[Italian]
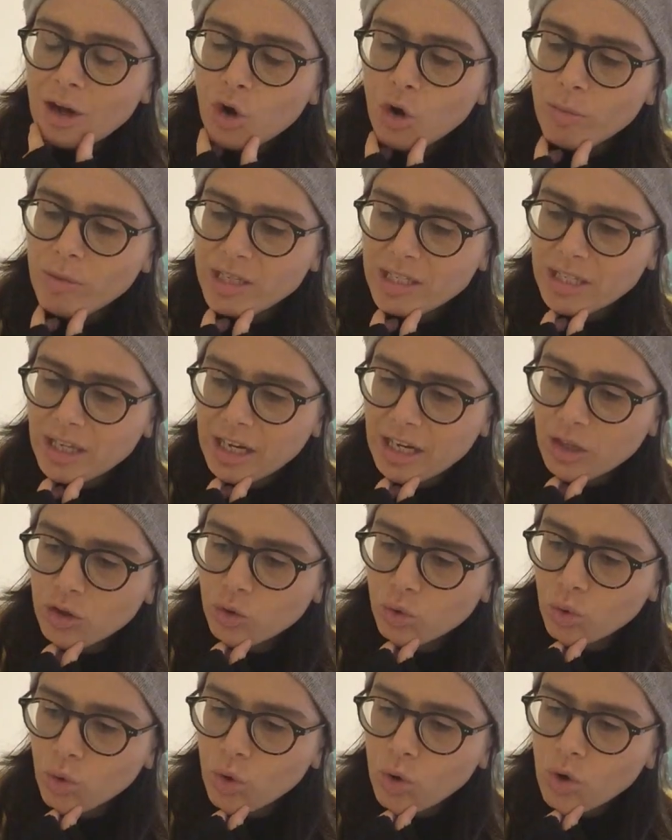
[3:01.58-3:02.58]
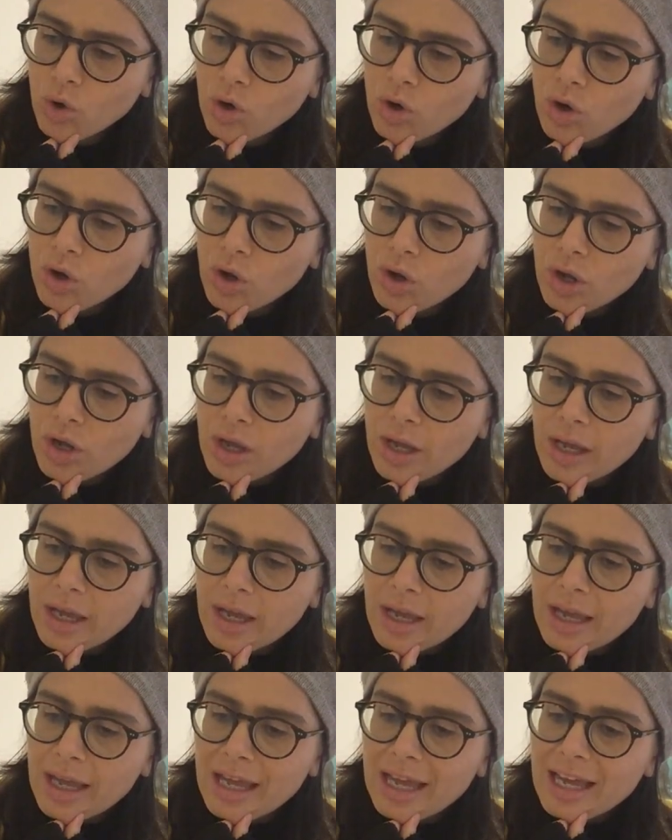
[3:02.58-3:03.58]
Come scritto,
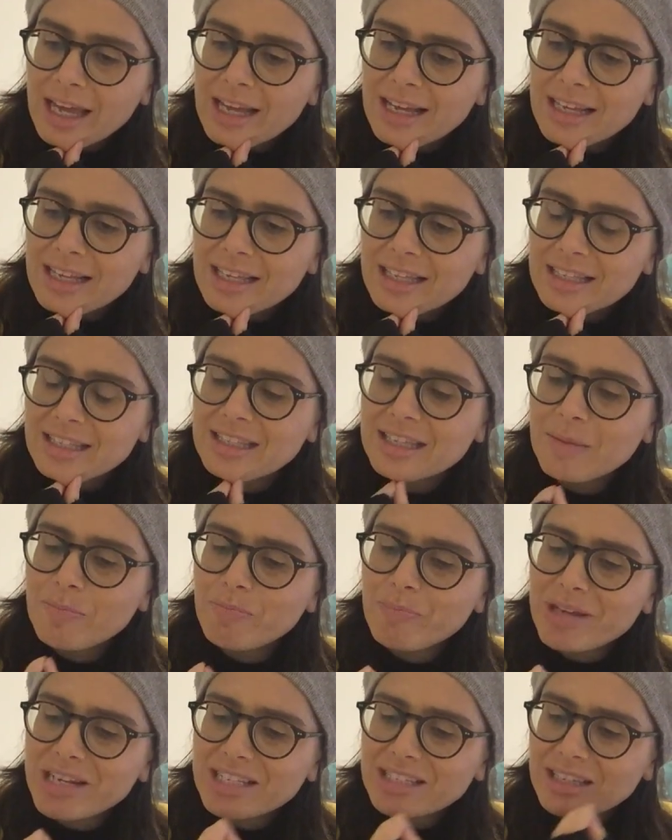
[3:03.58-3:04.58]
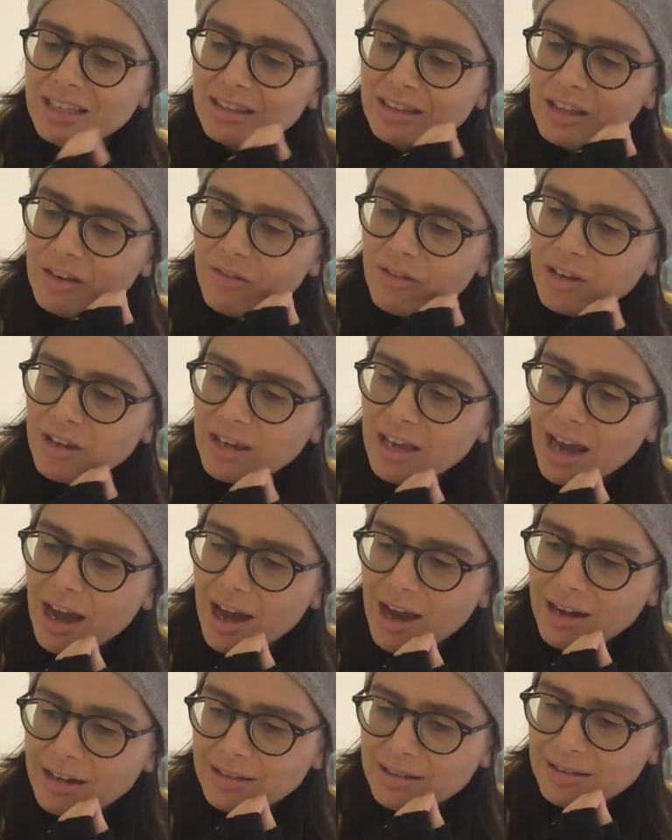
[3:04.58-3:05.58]
se per
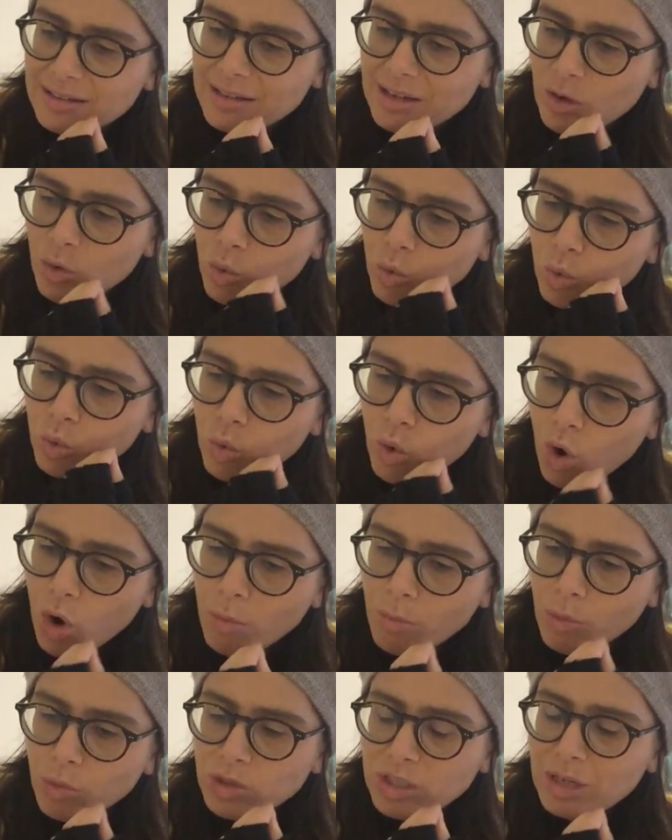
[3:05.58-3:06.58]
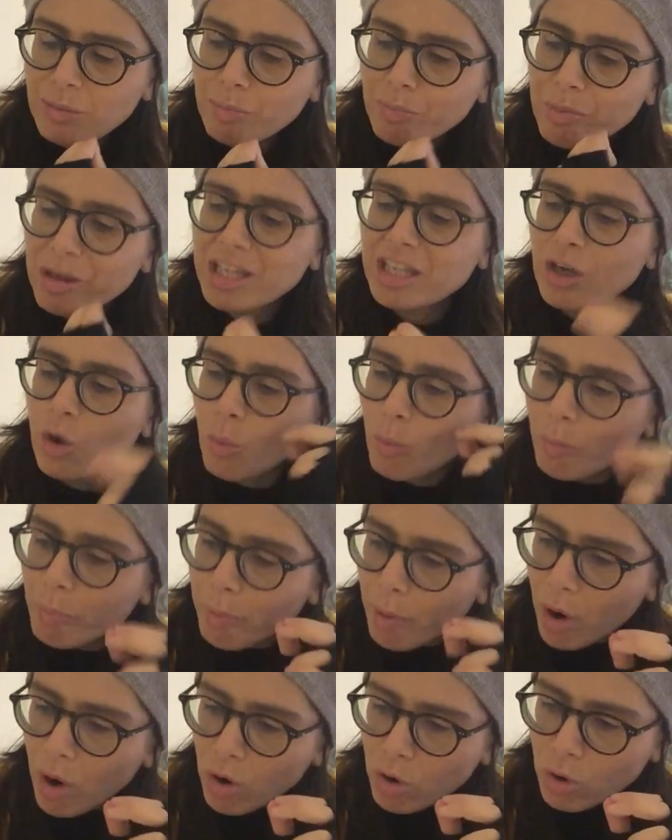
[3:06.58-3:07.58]
santificarsi un uomo si impegna
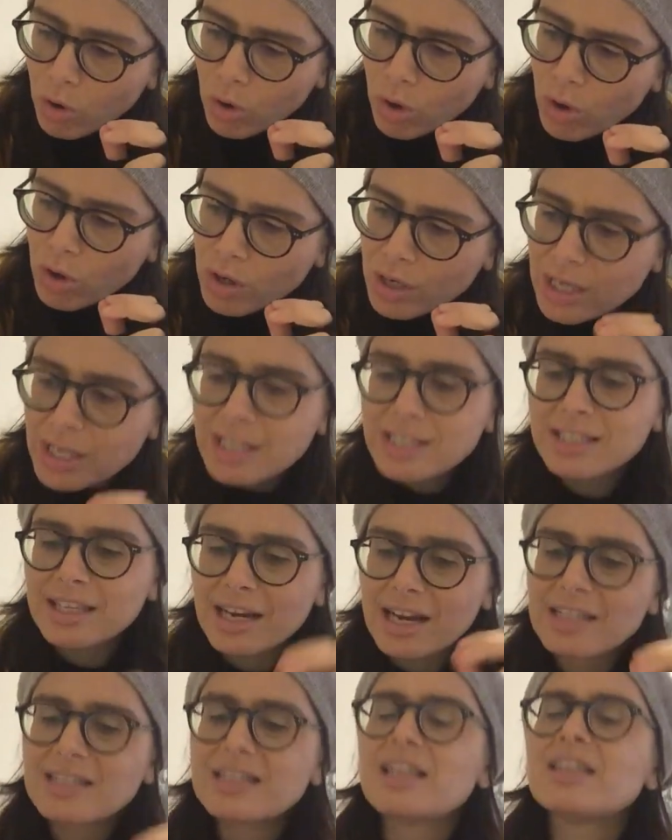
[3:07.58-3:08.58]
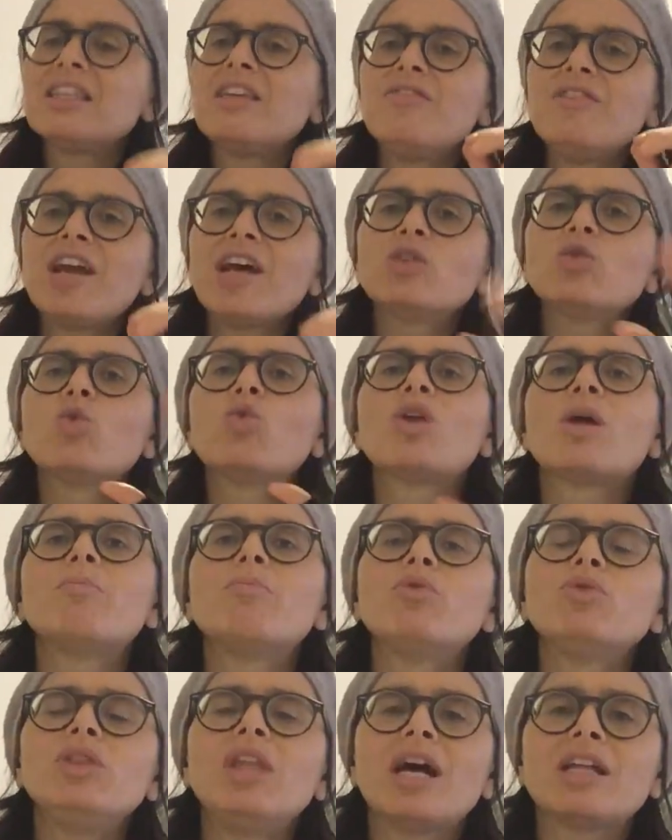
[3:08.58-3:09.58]
un poco, sarà santificato con
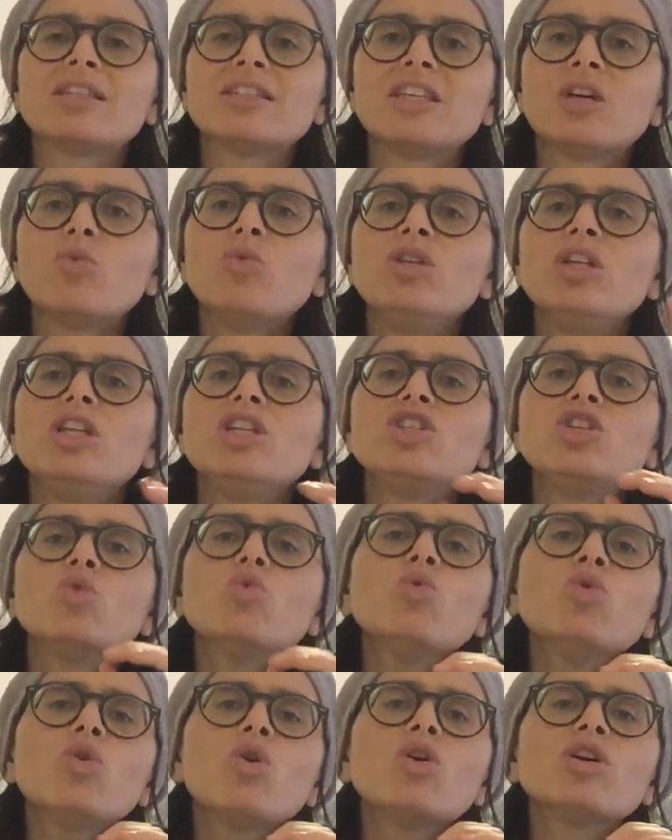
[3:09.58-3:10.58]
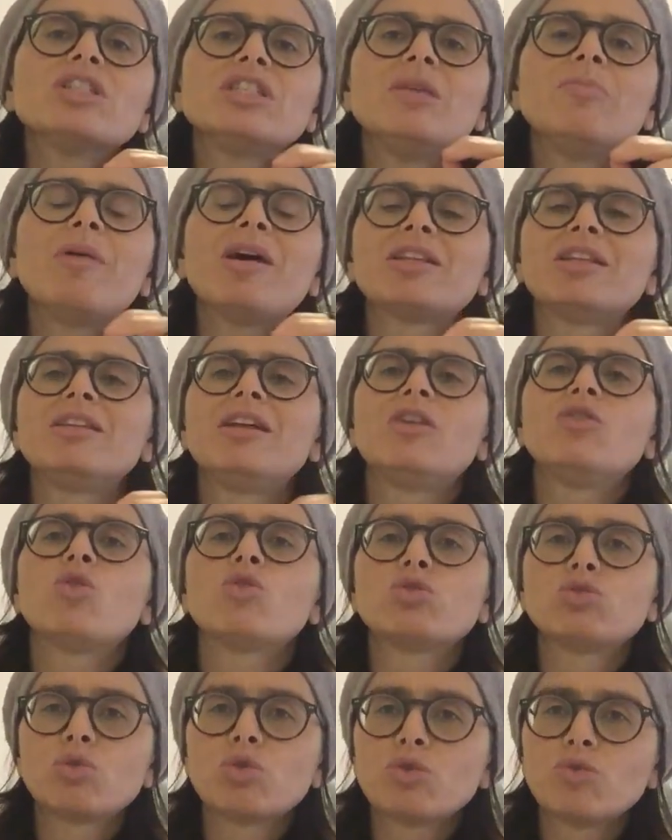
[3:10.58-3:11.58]
abbondanza, quindi di sicuro si parte dal
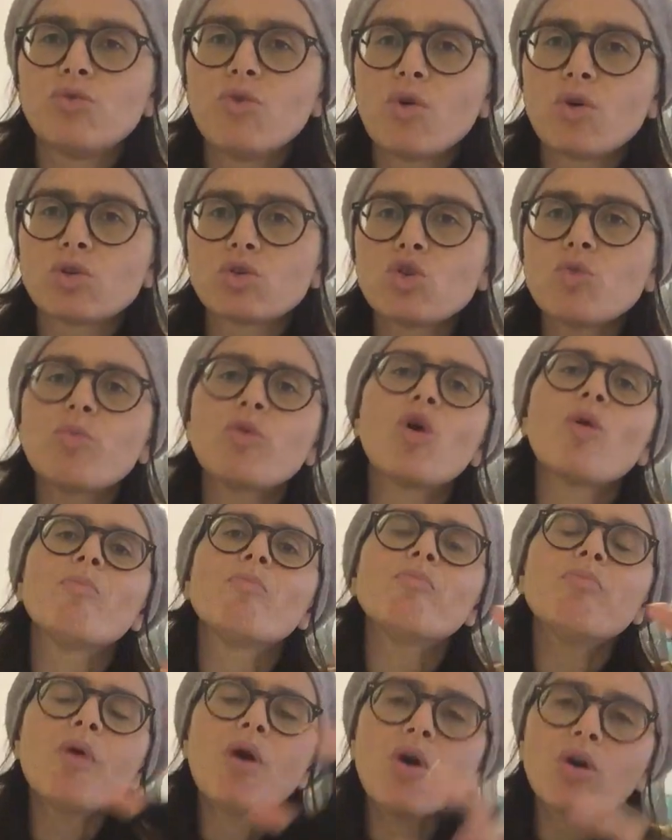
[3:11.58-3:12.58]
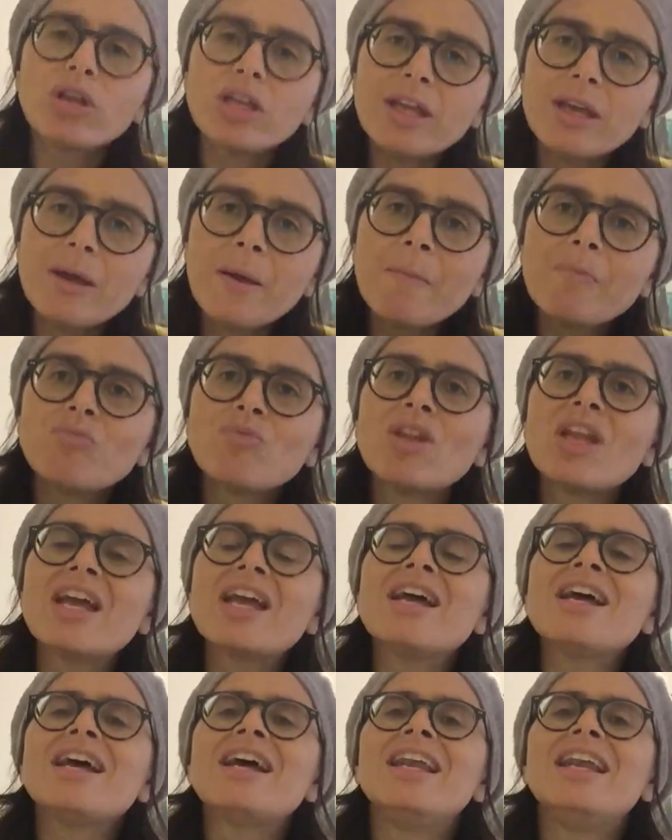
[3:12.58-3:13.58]
nostro sforzo, però poi
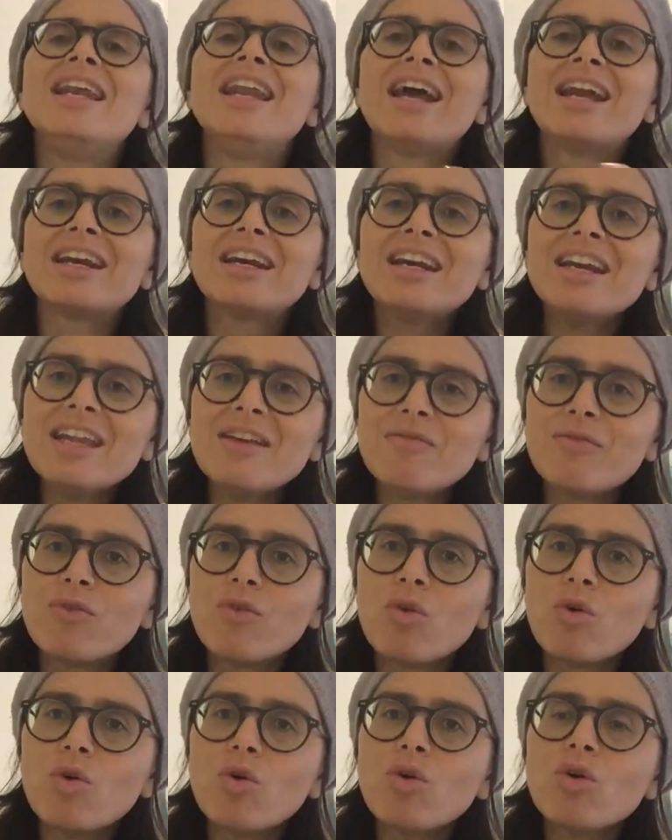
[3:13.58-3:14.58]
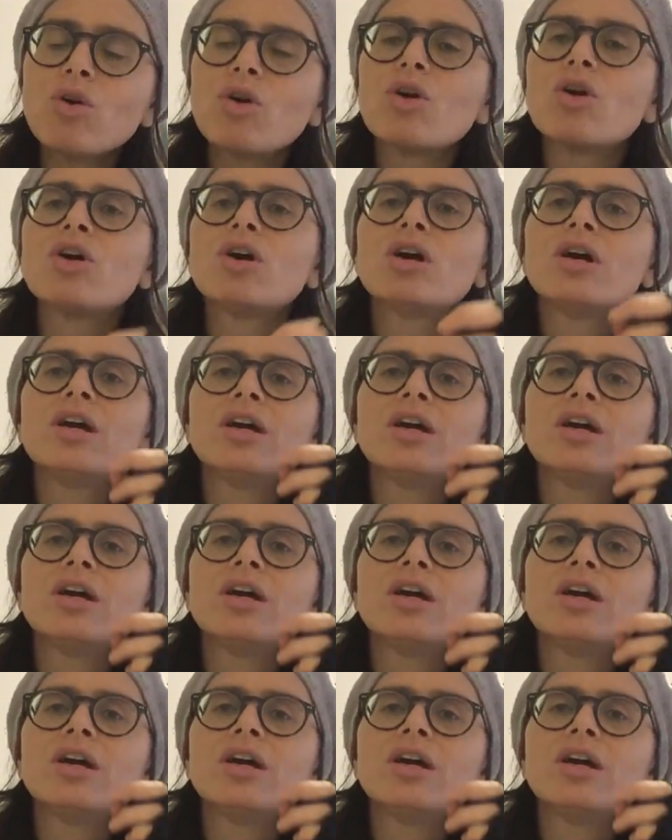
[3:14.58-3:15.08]
l'arrivo,